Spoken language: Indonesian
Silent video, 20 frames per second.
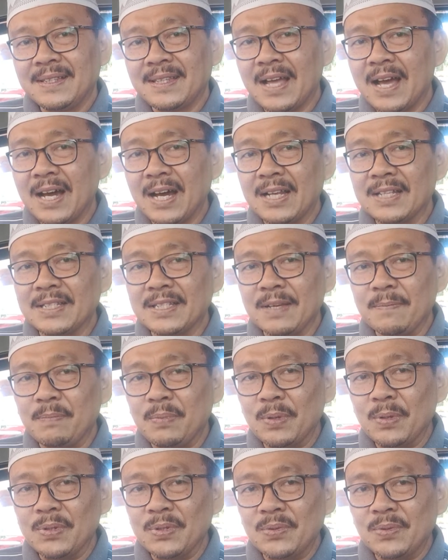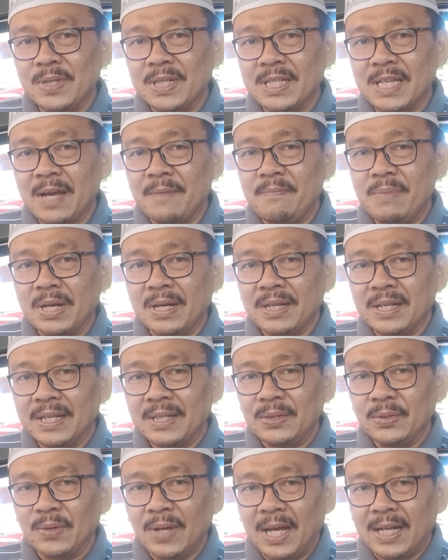tanggal 10 Zulhijjah
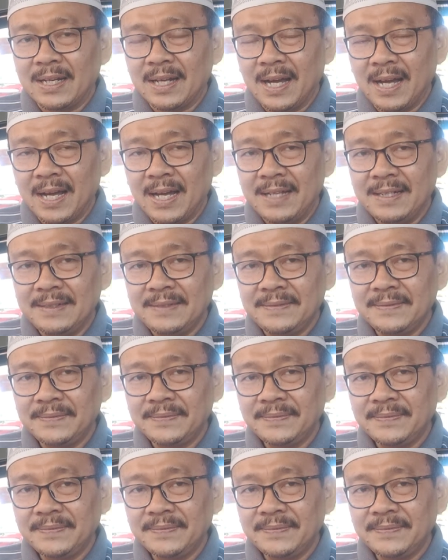beridul Adha.